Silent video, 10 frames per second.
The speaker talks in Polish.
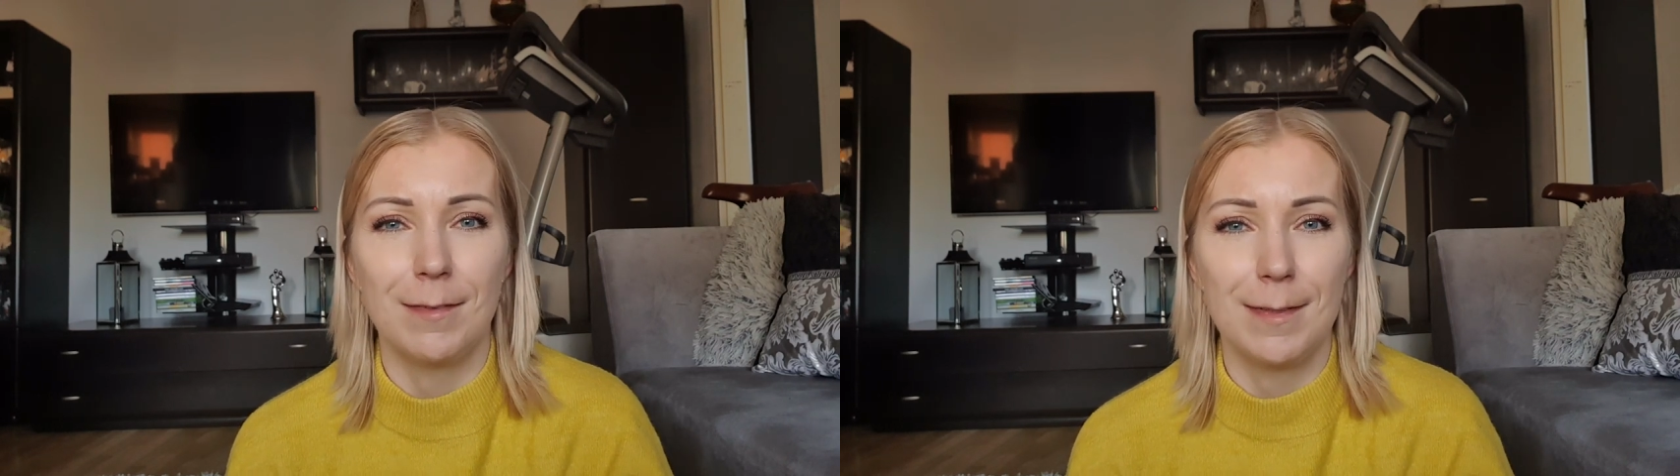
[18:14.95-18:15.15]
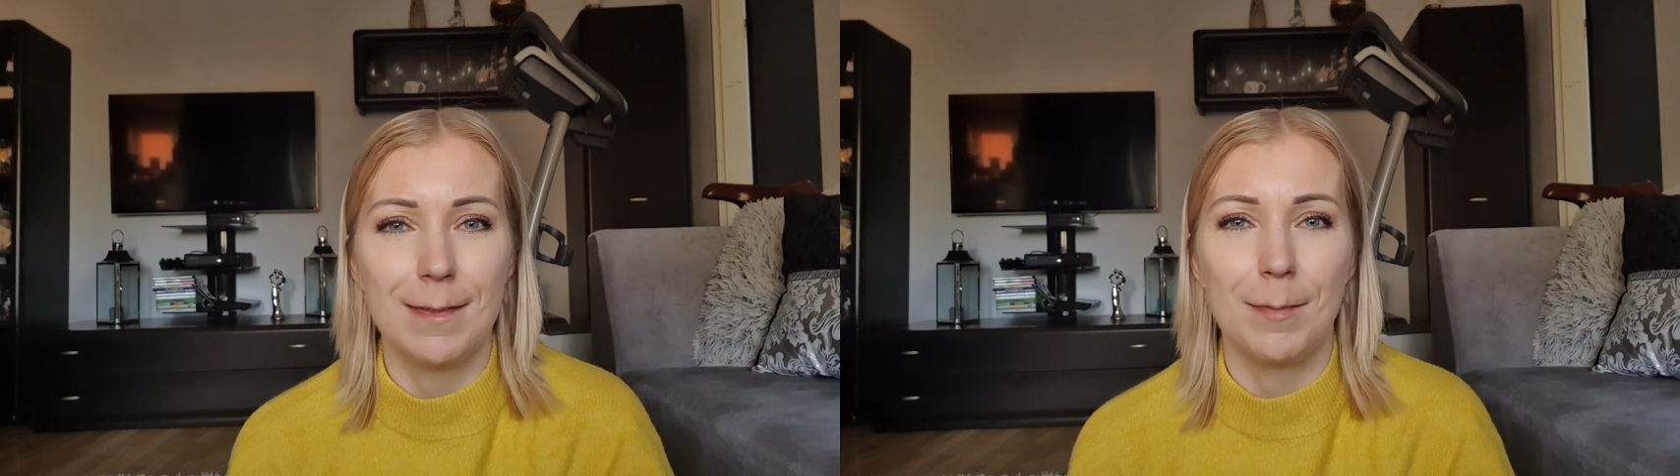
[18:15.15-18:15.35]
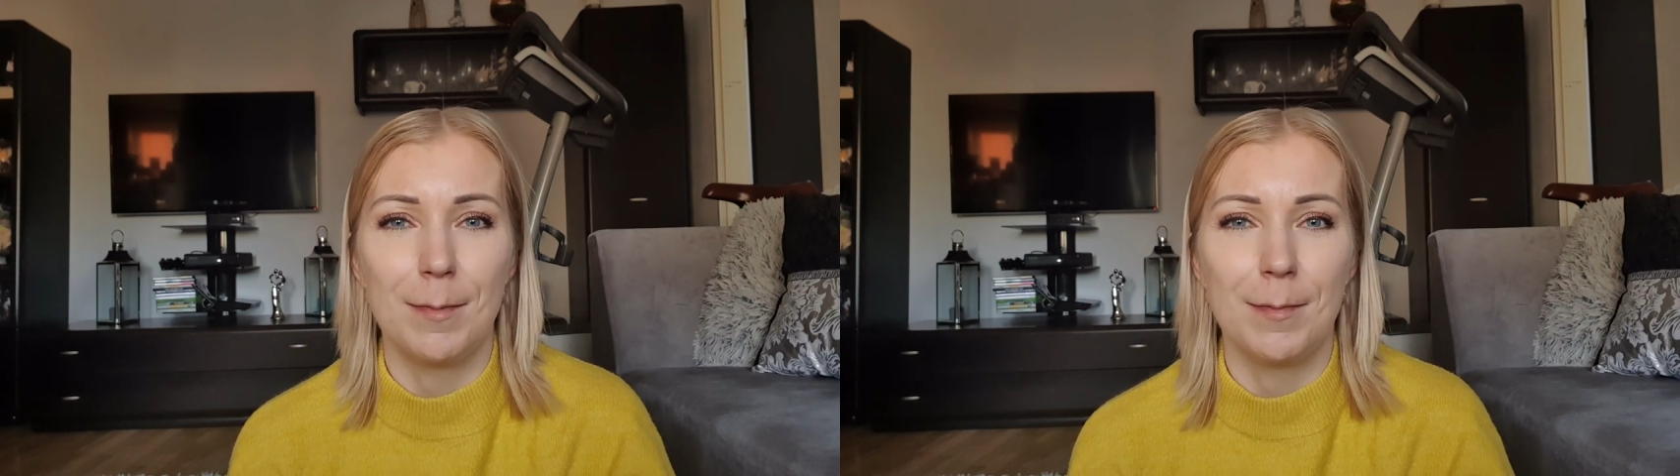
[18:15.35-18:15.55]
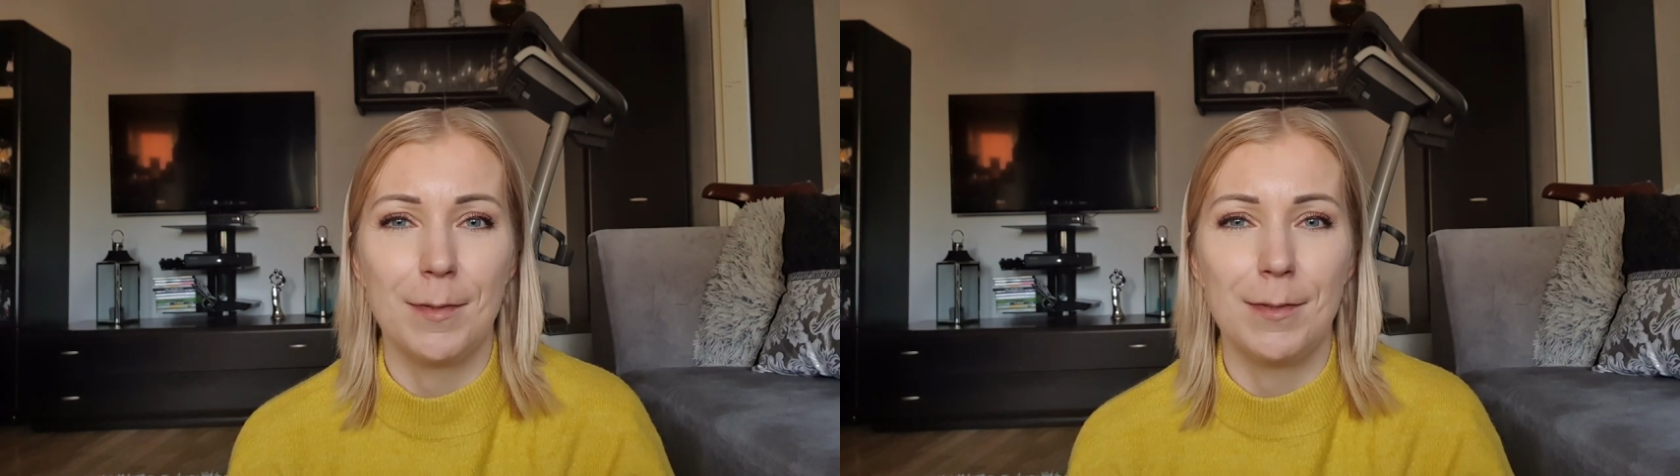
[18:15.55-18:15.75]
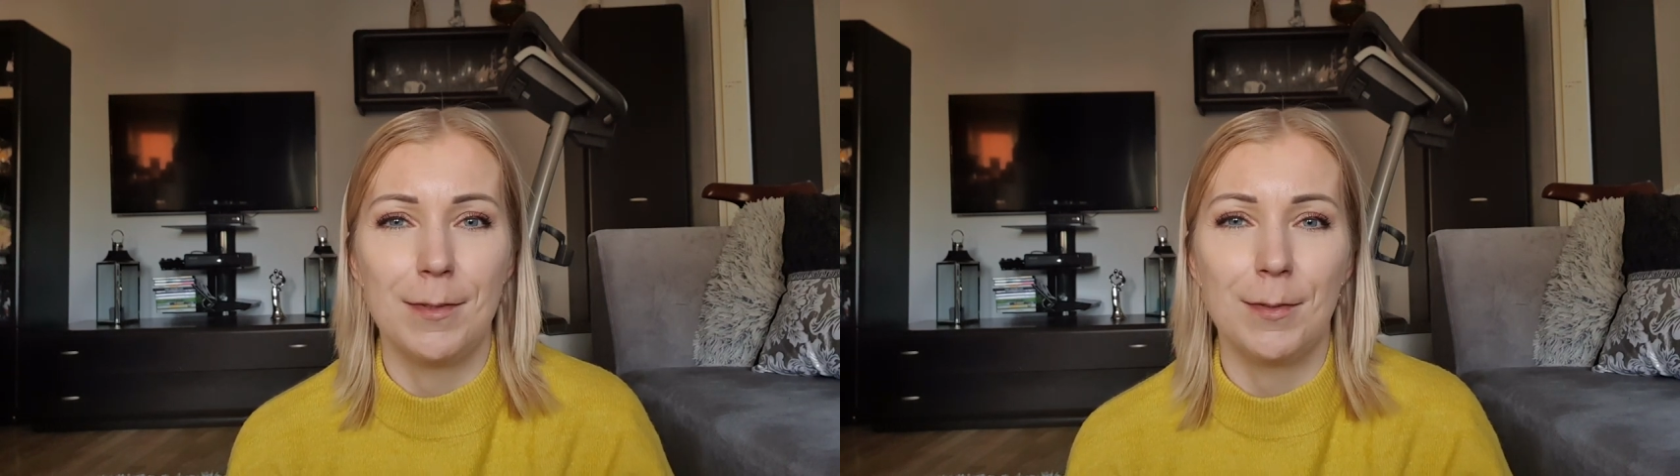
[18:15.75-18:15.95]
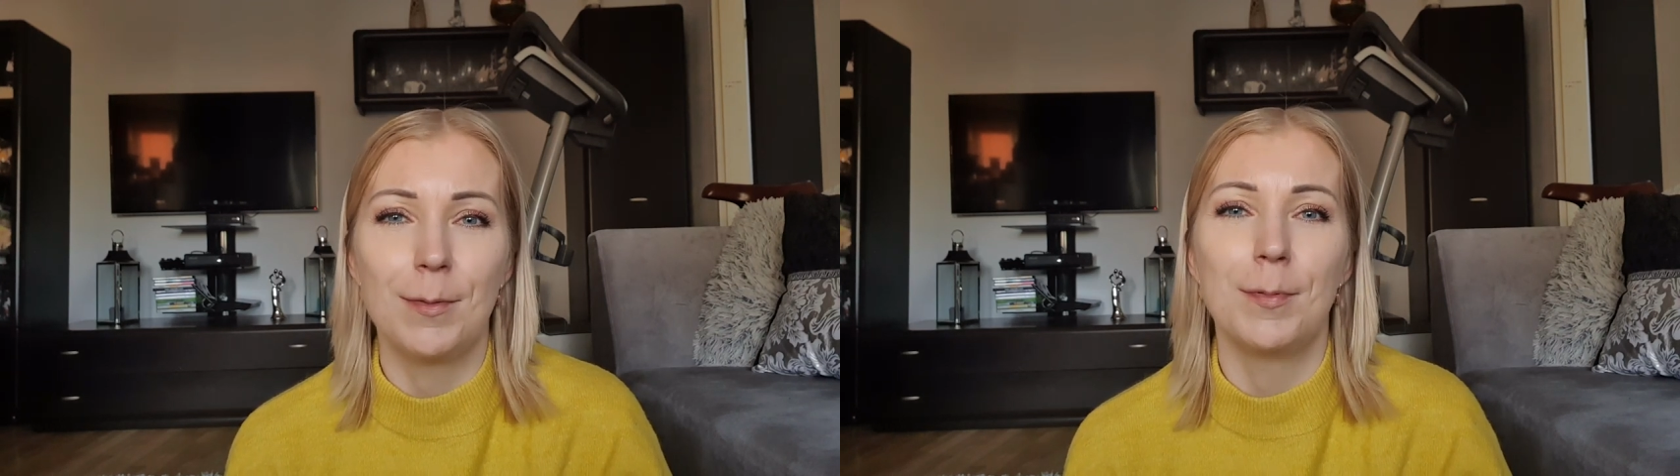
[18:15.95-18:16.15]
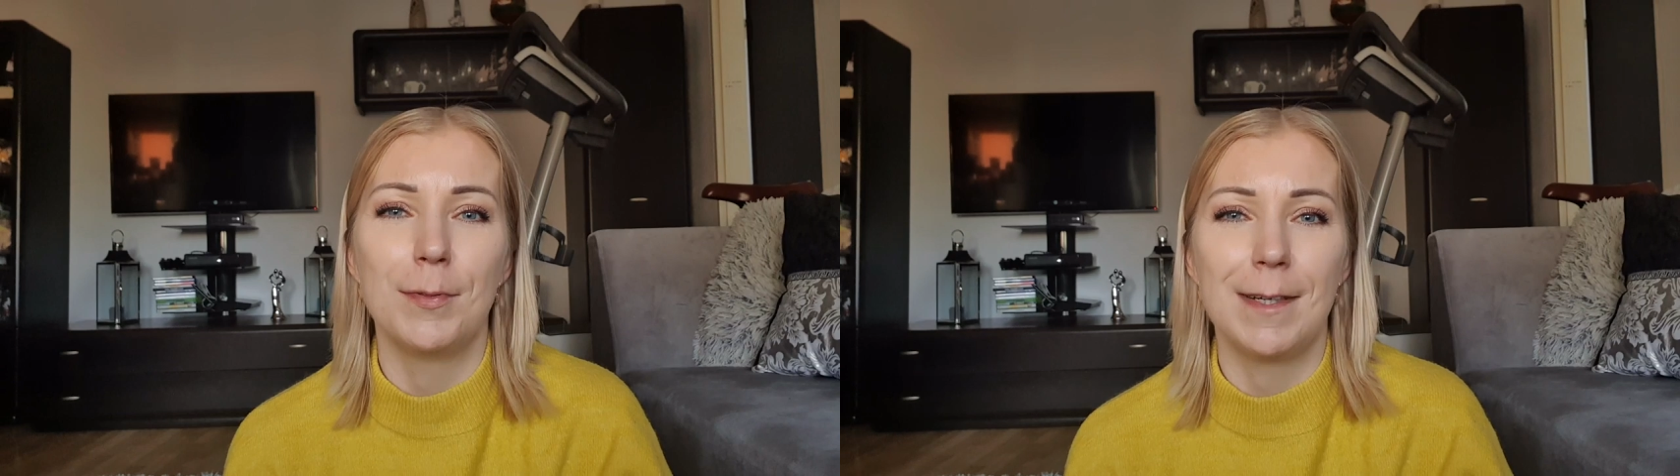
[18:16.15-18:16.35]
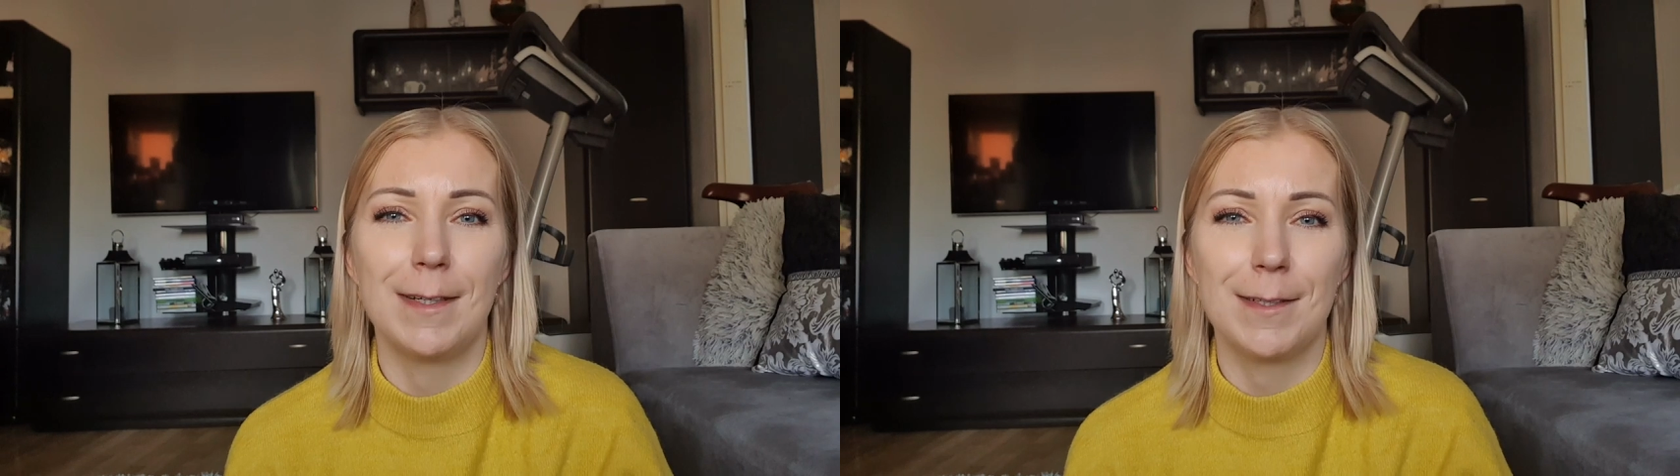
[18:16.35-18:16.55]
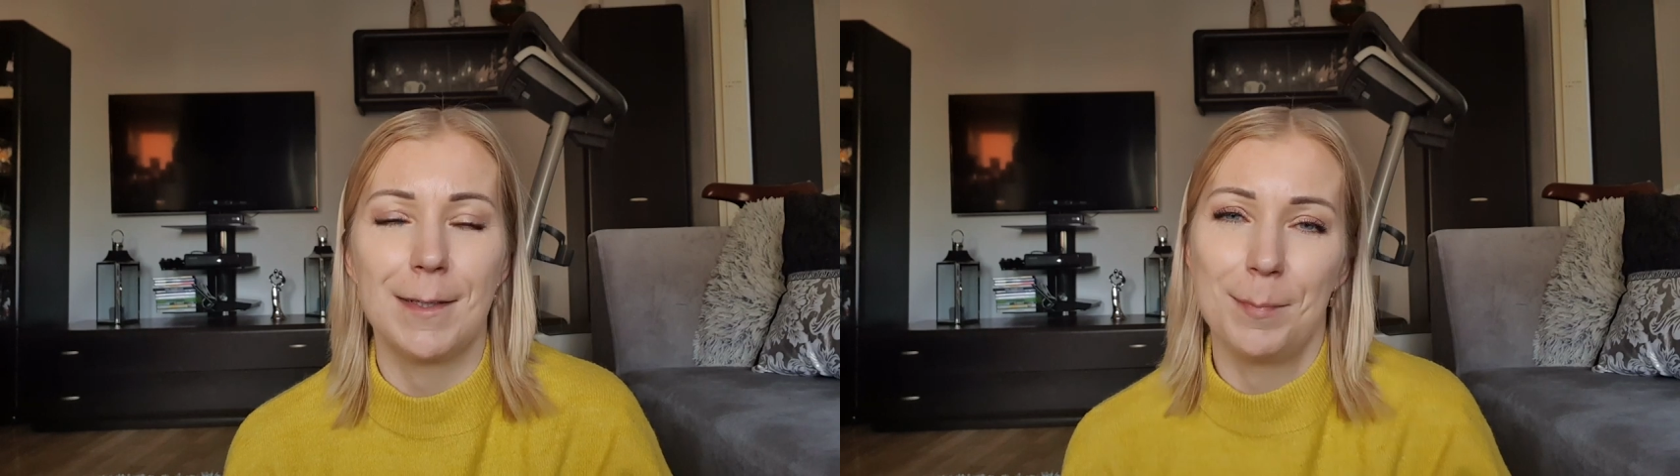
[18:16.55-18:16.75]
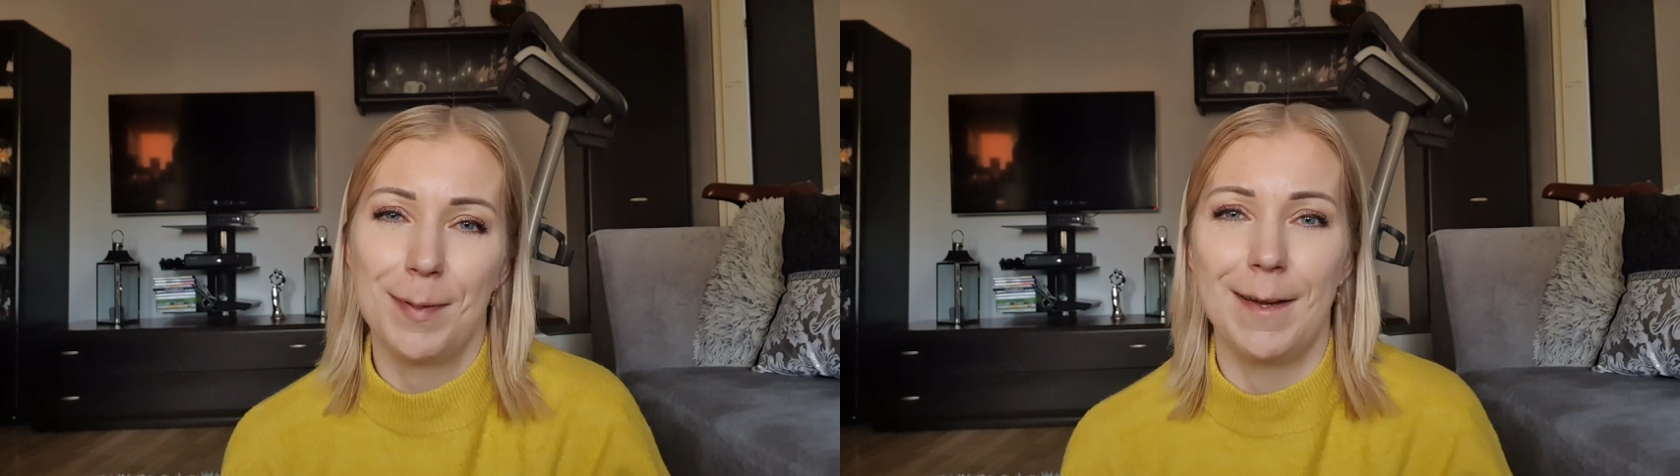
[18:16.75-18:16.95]
w następnym odcinku.
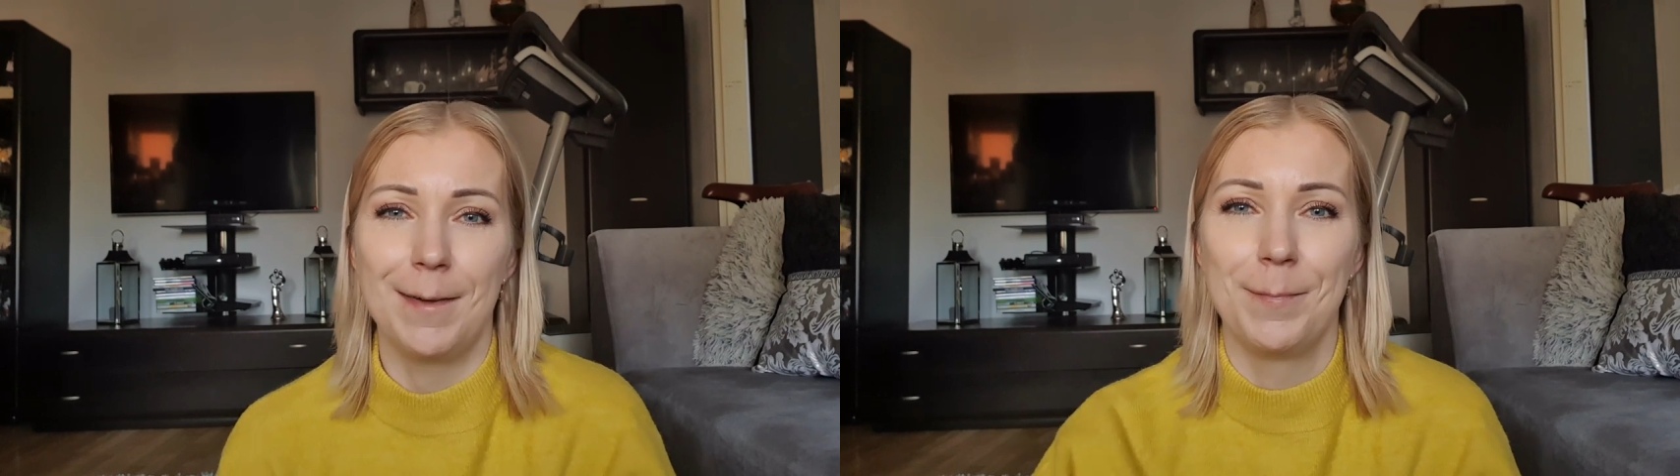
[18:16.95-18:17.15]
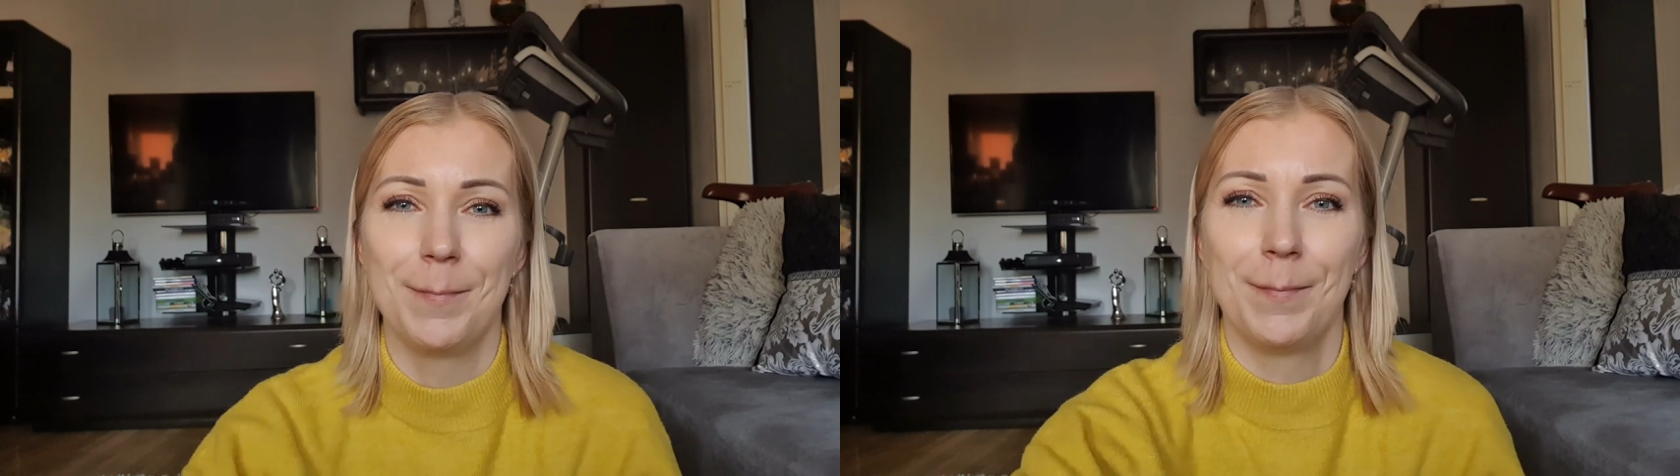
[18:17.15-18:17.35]
Buziaczki, pa!